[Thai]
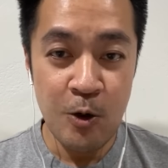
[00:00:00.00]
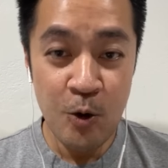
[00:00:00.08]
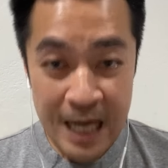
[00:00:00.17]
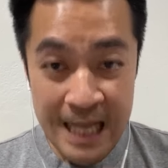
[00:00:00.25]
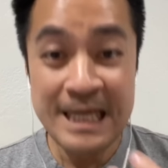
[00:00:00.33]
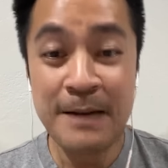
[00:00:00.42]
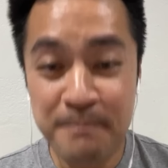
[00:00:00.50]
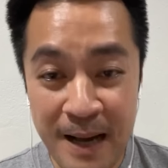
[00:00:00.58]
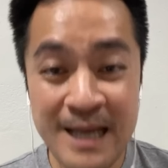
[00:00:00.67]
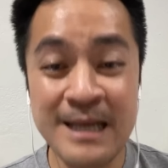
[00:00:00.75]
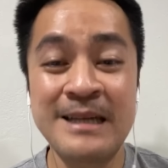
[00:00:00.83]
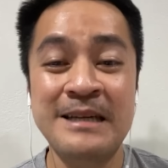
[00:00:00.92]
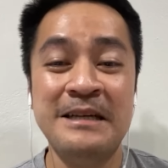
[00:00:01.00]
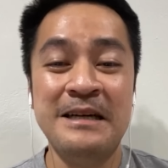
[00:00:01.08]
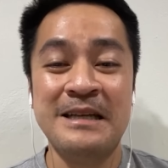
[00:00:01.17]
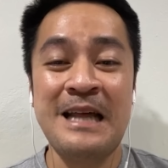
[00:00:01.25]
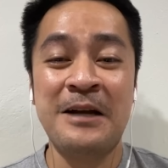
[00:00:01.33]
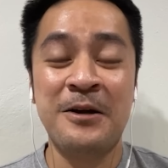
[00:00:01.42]
โอกาสกลับไป
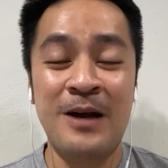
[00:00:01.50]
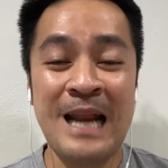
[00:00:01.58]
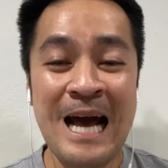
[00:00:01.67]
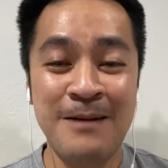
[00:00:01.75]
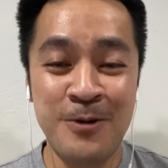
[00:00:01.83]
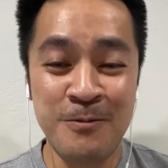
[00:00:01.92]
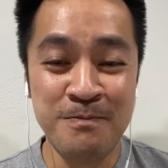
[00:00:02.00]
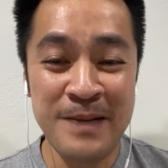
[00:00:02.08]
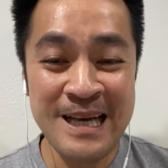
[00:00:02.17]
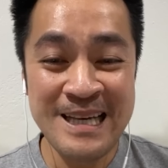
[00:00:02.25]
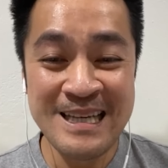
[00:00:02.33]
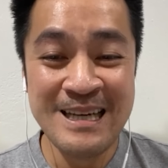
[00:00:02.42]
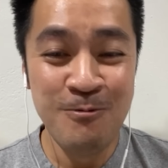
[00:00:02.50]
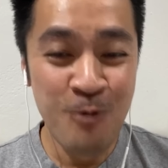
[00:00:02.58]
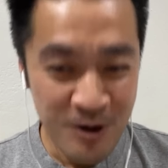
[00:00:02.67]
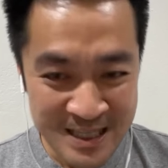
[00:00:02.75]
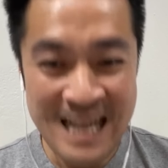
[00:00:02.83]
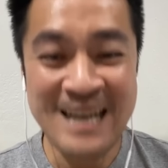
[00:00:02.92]
ท่านก็ลากผมไป
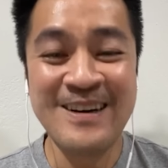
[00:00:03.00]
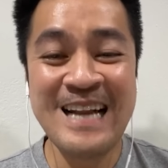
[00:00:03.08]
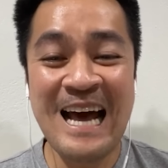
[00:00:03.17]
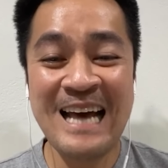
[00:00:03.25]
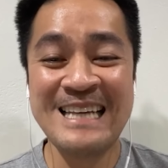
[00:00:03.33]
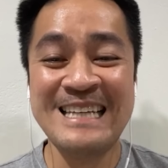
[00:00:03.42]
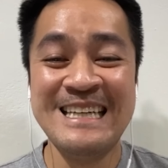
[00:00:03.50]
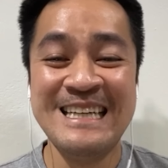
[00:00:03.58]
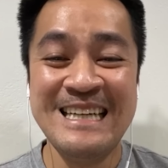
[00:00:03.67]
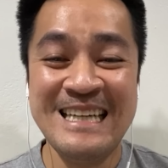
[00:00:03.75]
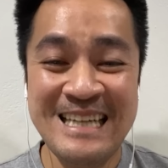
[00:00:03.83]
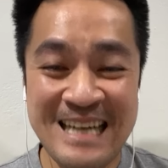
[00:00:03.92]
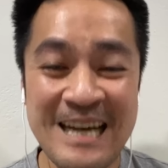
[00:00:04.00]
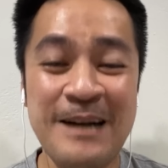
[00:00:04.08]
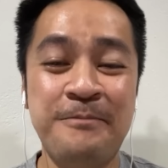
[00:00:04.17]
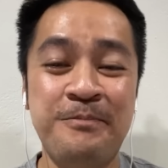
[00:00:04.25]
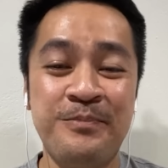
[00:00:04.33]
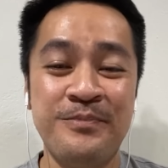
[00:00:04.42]
วงไหนก็ได้นะ
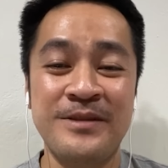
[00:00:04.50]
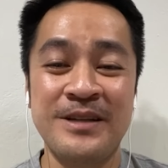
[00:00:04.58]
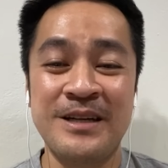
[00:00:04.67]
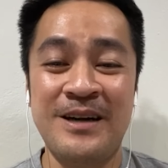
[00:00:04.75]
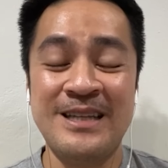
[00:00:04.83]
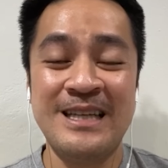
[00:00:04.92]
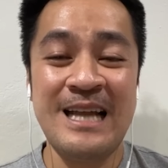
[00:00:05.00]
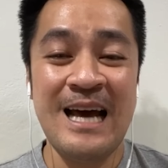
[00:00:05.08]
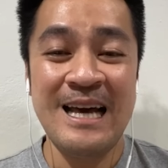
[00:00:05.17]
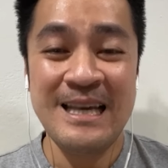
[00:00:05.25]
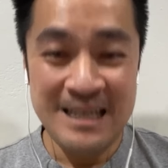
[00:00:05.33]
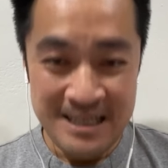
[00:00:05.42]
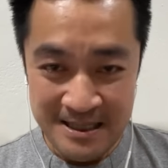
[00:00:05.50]
ครับก็จะได้